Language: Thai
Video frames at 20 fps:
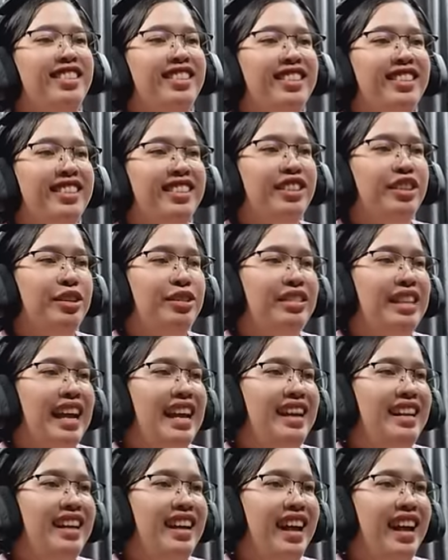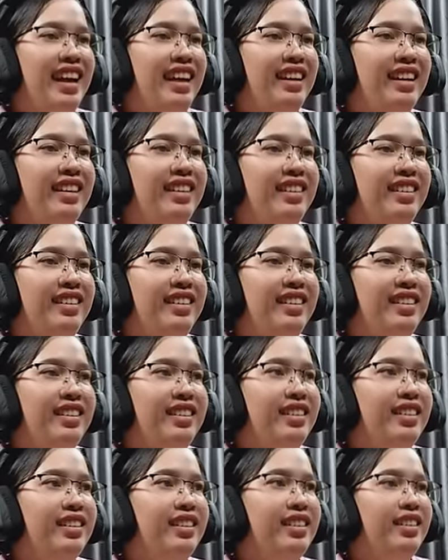ยตกใจเลยอะ
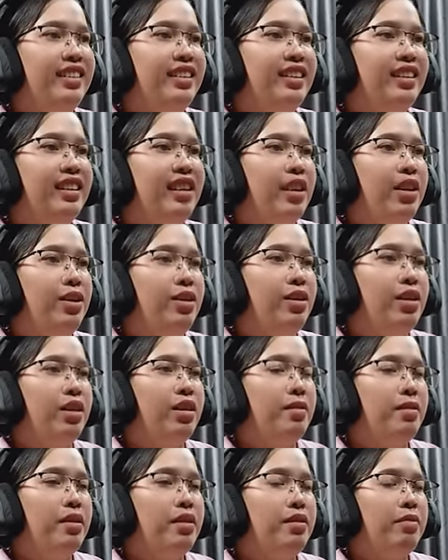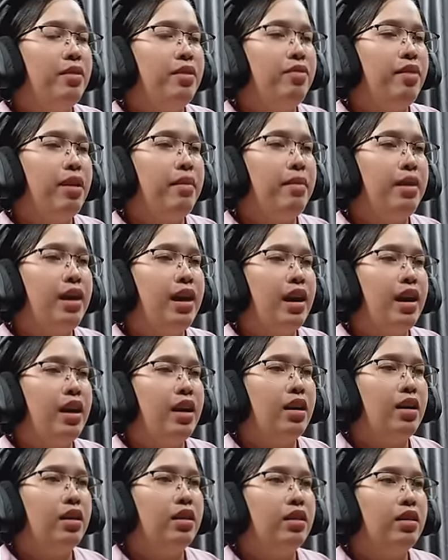อ้าวแล้วทำไมถึงมีเวกมาได้
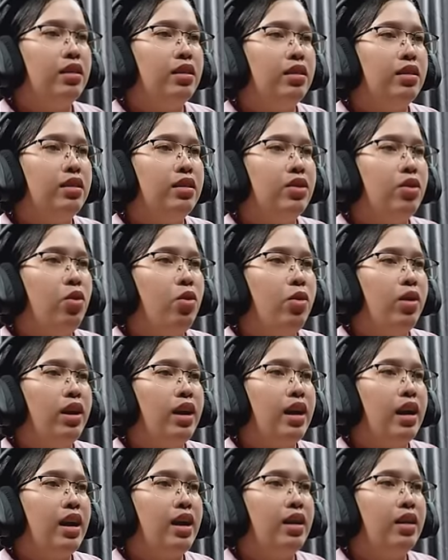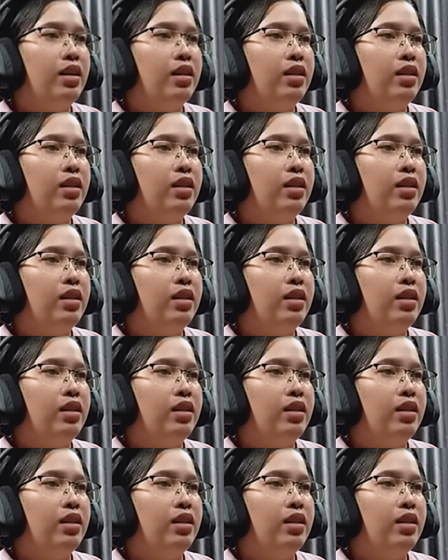อะงงเลยค่ะ